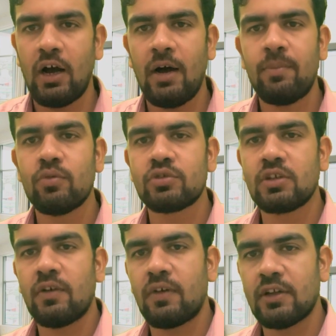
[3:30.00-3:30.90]
आप
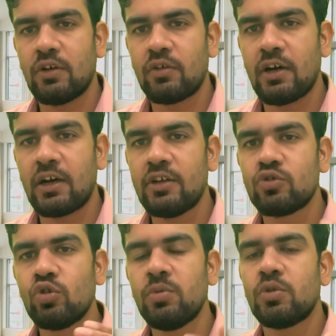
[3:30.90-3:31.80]
उसका फ़ायदा उठाकर
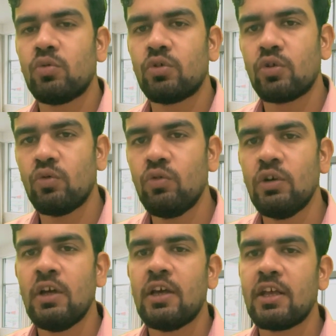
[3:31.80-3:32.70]
जो भी त्रुटि हो
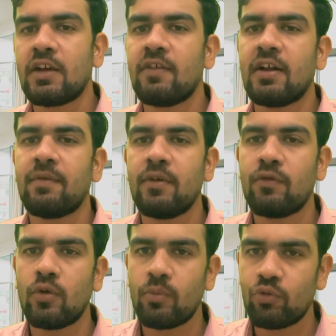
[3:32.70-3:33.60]
एक बार अपने
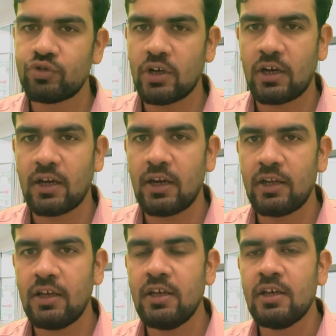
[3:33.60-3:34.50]
फॉर्म को चेक कर
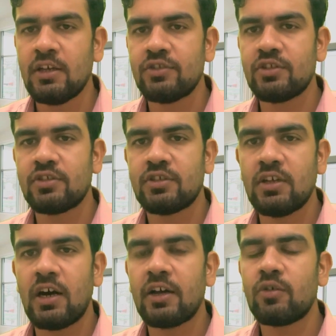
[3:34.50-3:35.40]
लेंगे जिससे
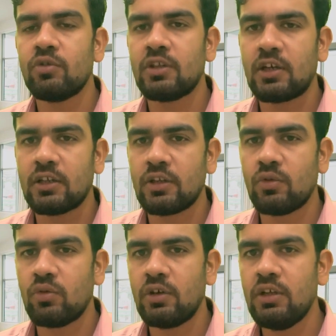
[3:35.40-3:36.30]
आगे कोई दिक्कत नहीं
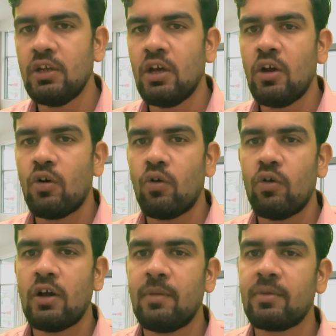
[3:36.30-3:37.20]
होगी
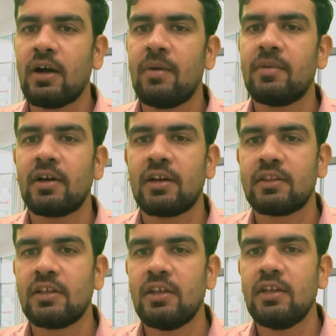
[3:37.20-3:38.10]
और हम कामना
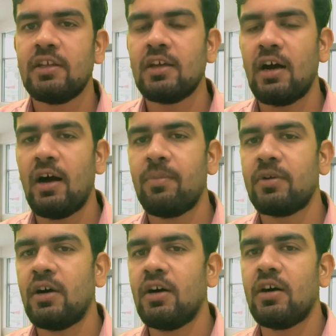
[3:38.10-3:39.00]
करते हैं कि
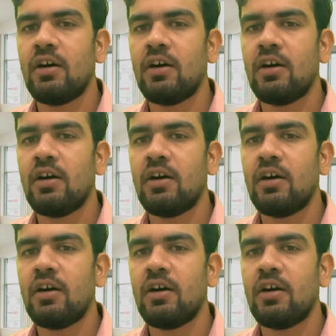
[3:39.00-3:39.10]
आपका